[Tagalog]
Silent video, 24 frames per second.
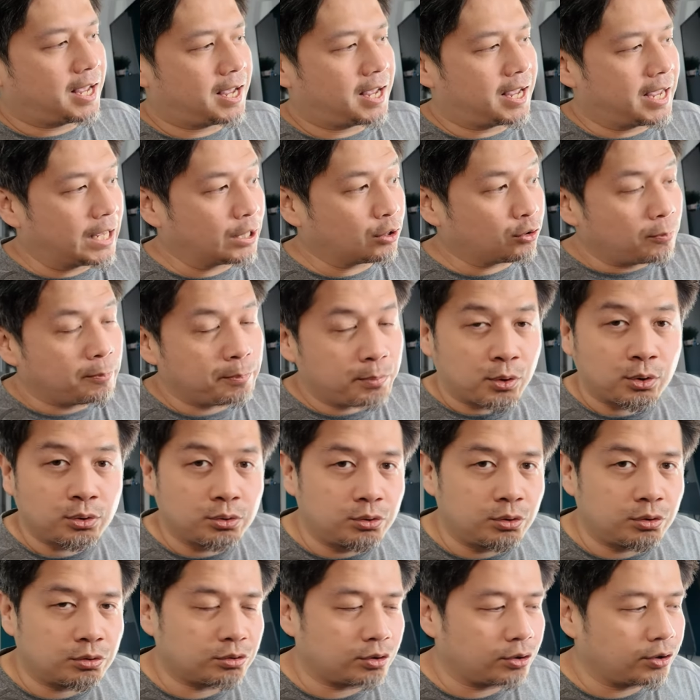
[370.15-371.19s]
Uh, itong
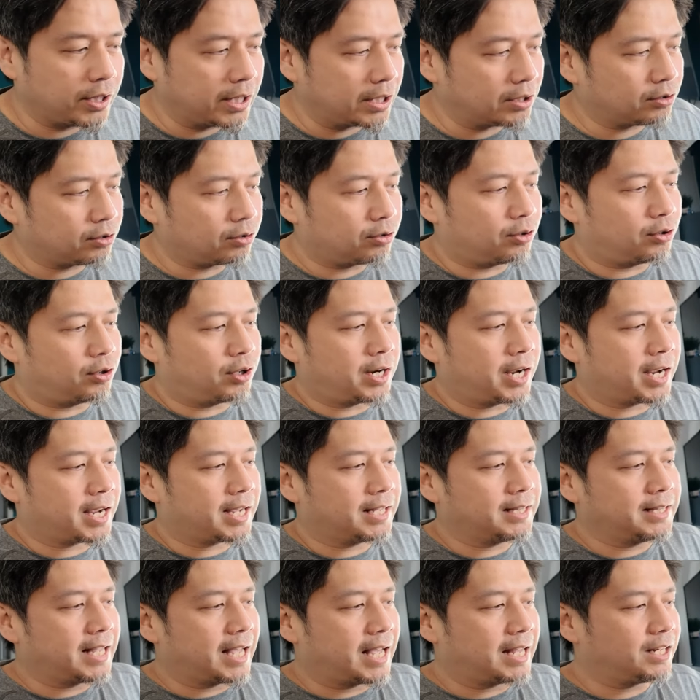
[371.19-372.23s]
produkto nito,
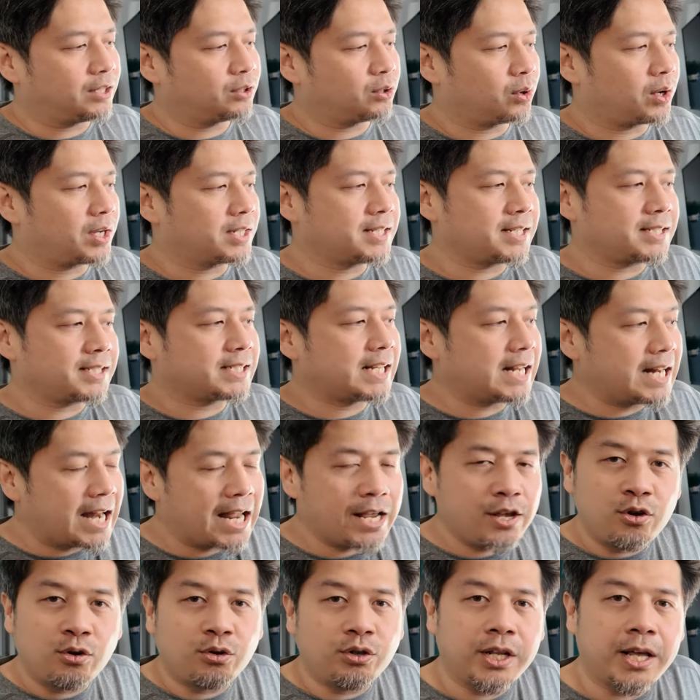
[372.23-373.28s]
kagandahan nito kasi sila
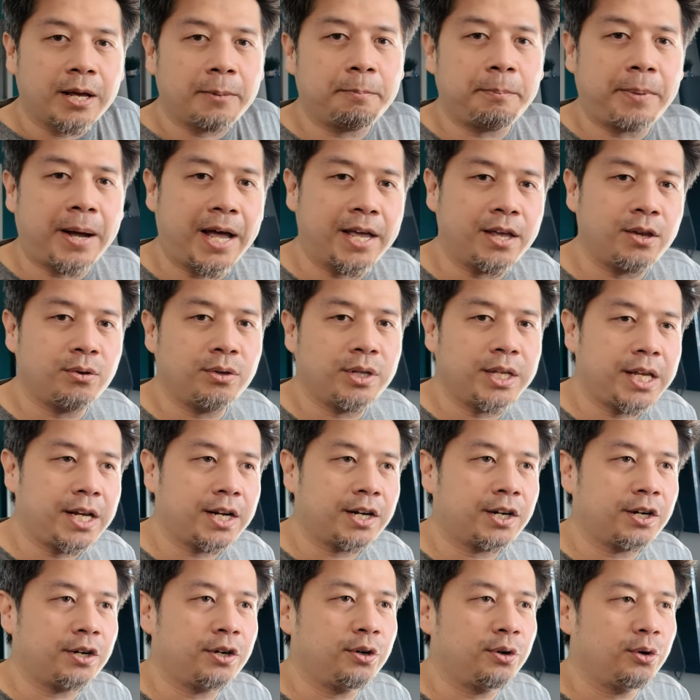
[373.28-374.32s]
yung
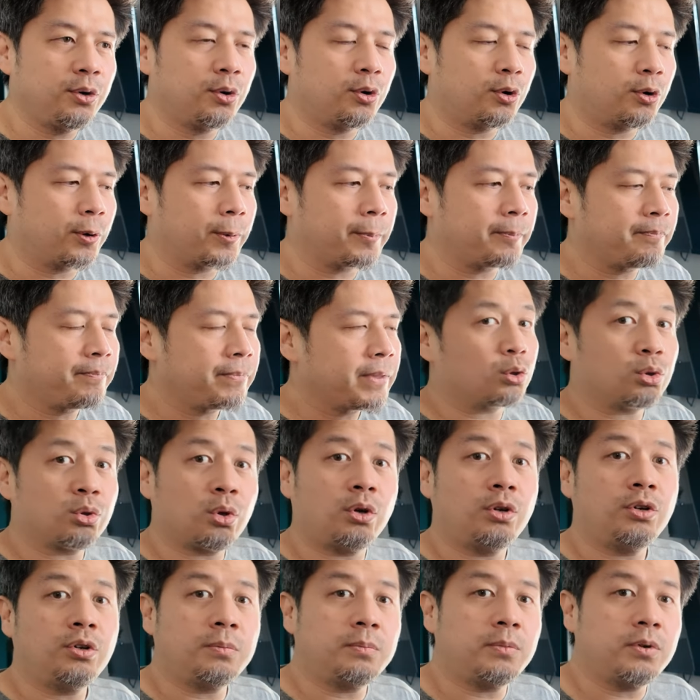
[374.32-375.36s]
nagpioneer pioneer nung
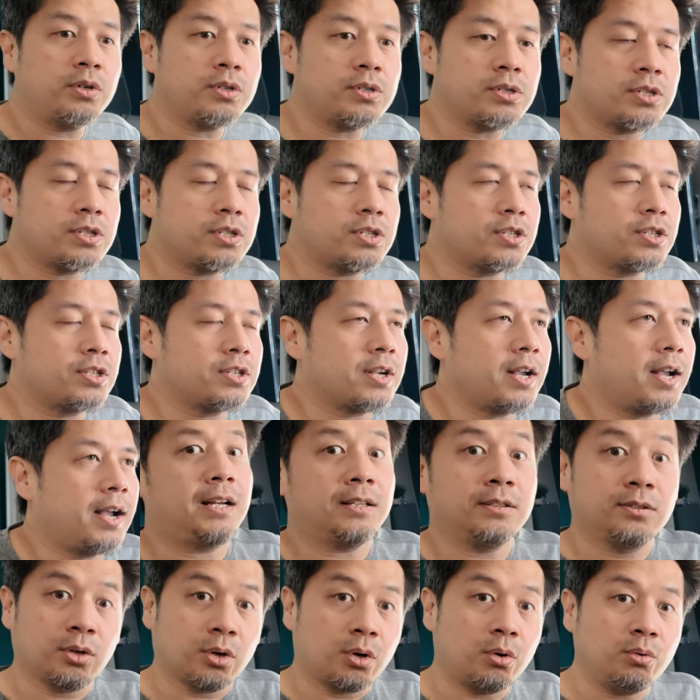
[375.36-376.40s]
autonomous
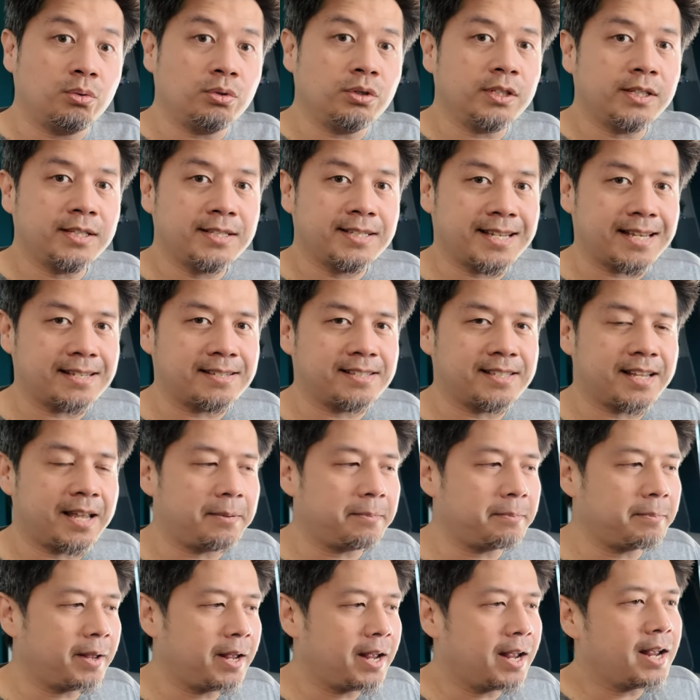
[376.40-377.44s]
uh, drone
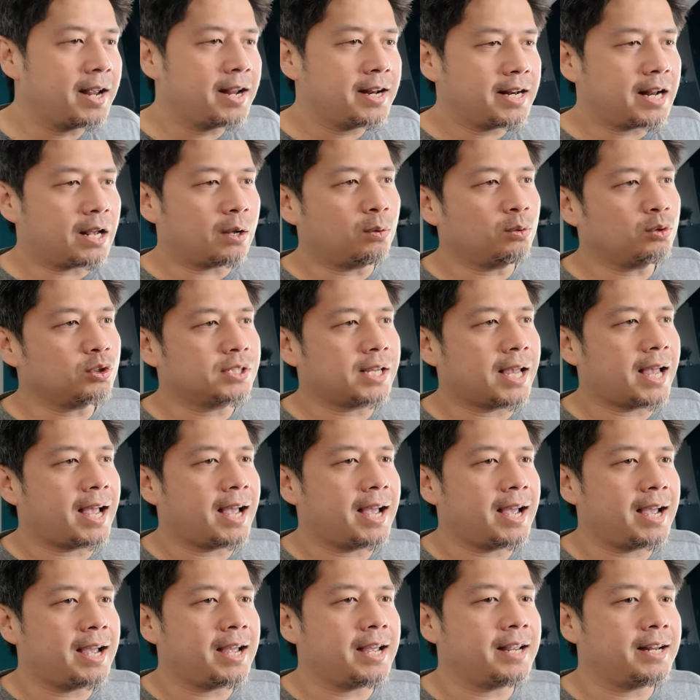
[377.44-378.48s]
system na kung
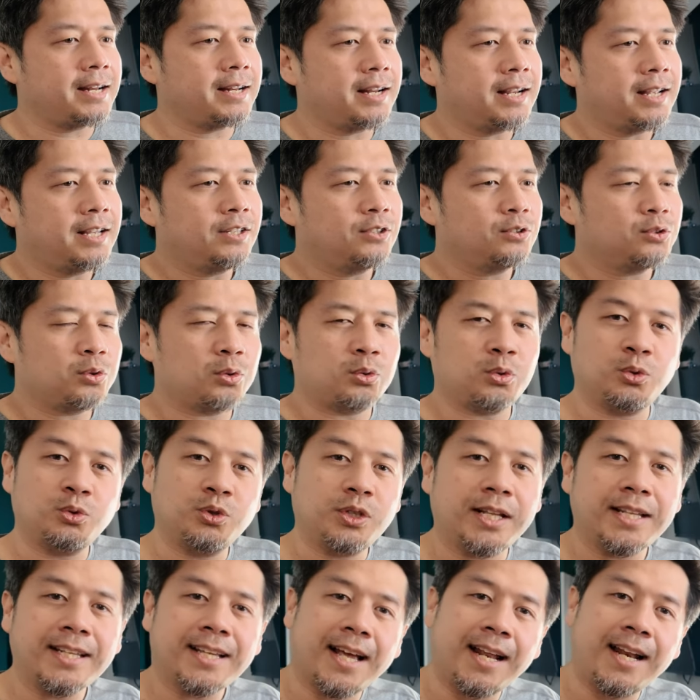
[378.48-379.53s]
saan
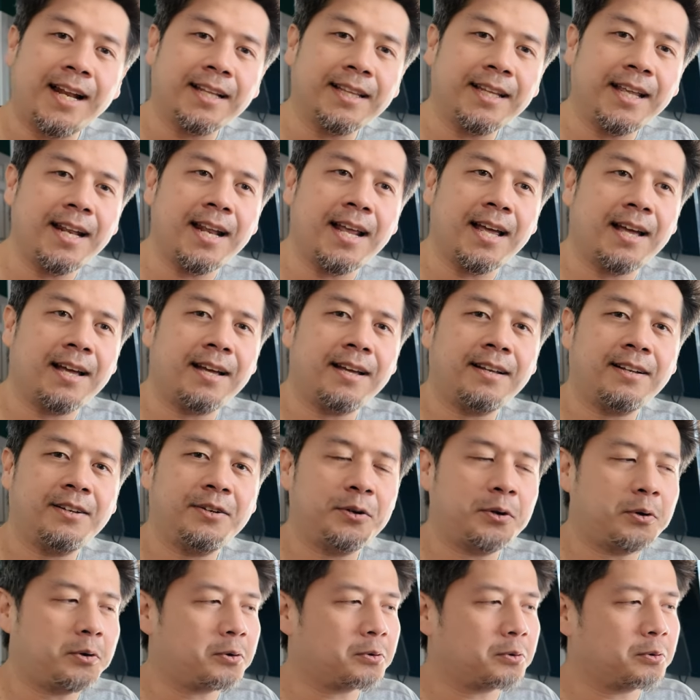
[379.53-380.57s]
susundan ka lang nila,
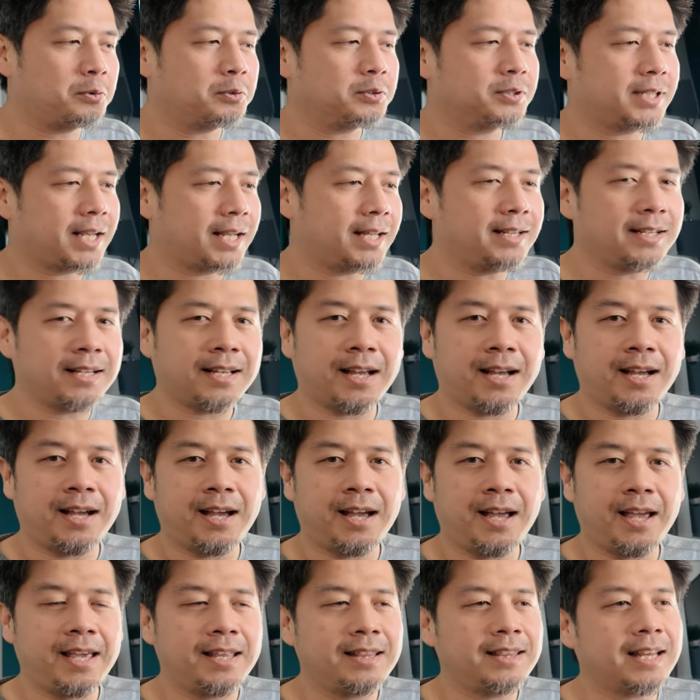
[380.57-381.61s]
no? Kung saan
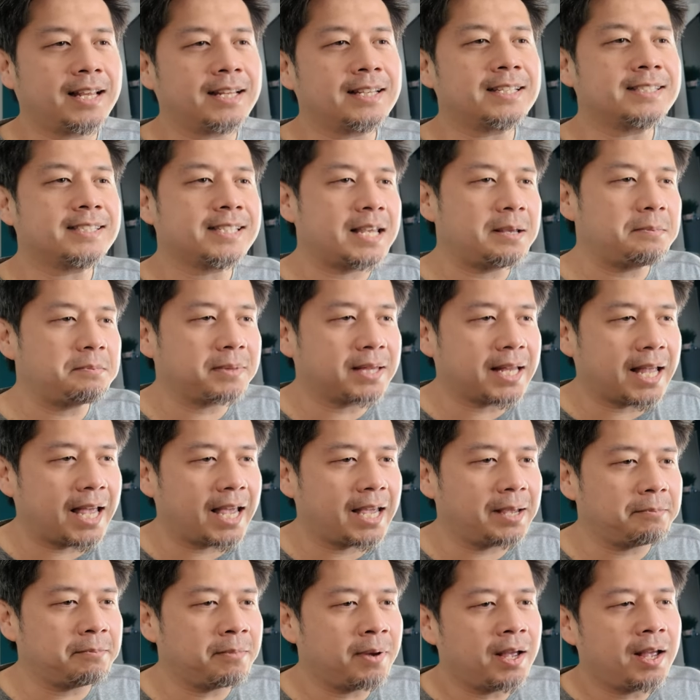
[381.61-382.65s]
ka and at the same
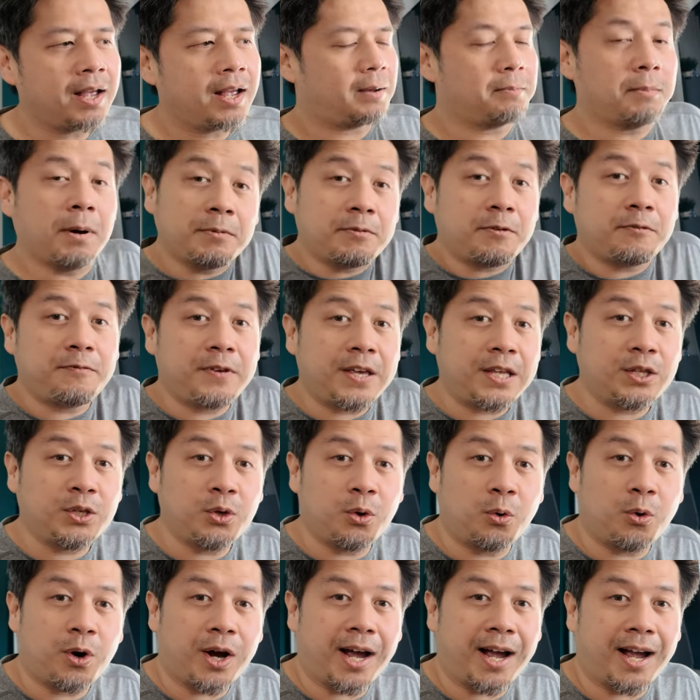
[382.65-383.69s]
time, uh,
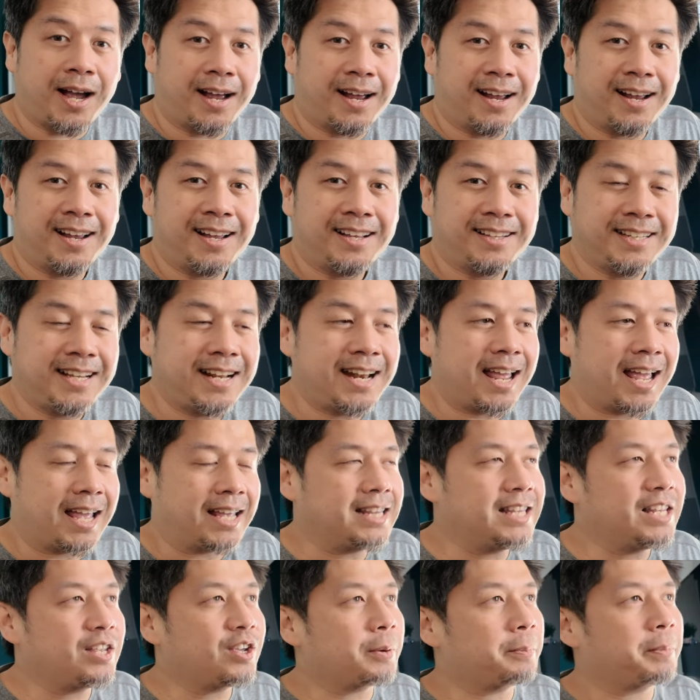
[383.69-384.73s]
mavi-video ka nila.
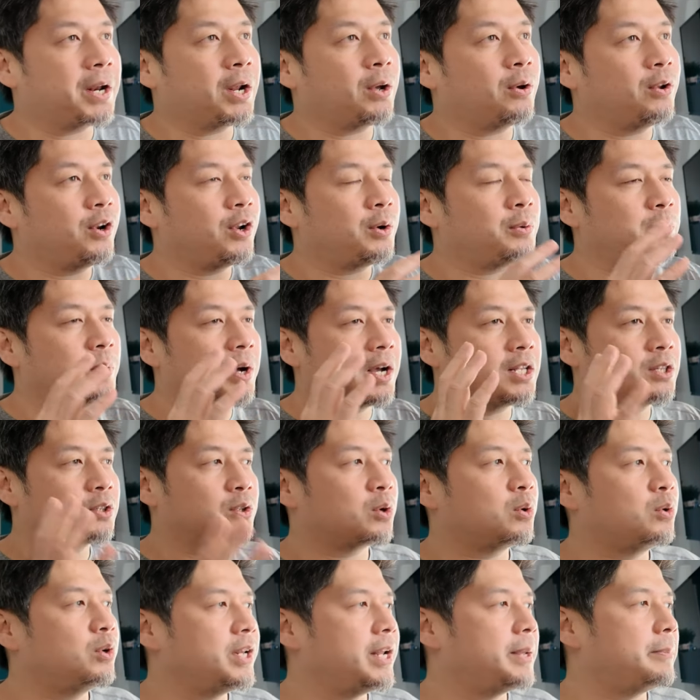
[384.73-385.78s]
Hindi ka pareho ng mga
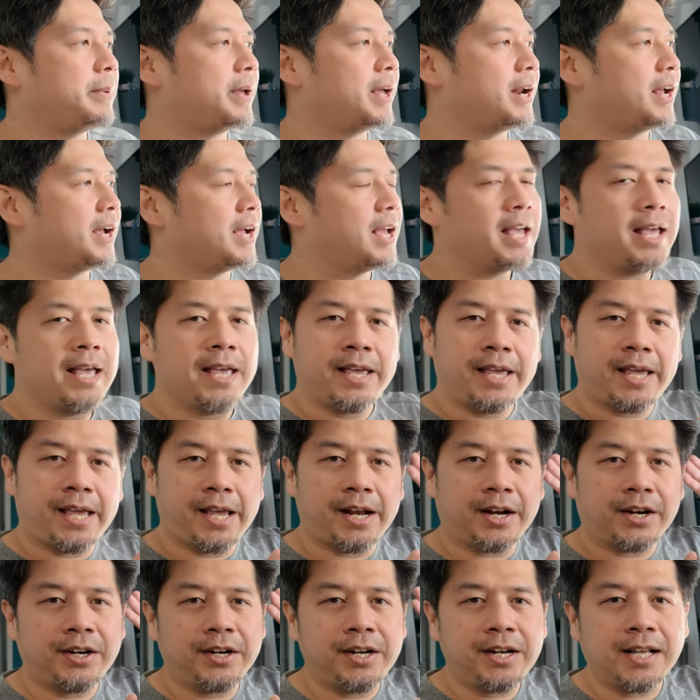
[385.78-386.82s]
drone na parang
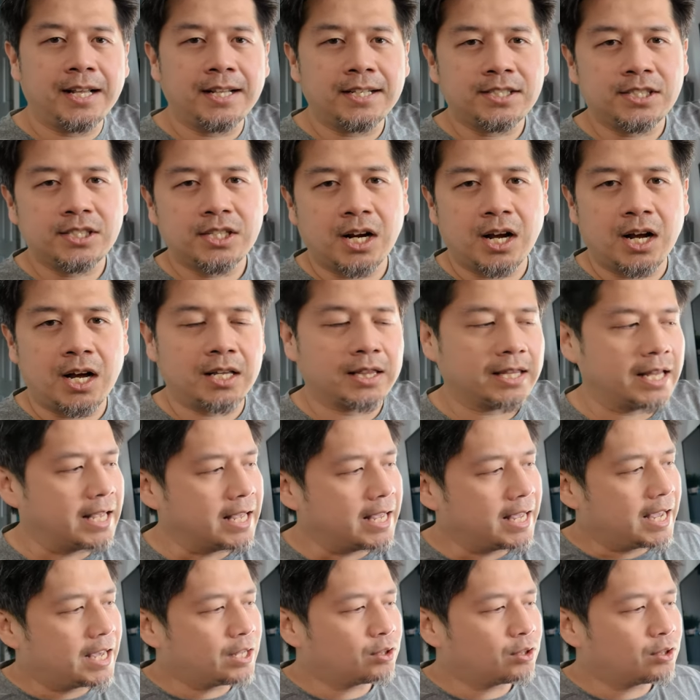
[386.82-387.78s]
aerial shot.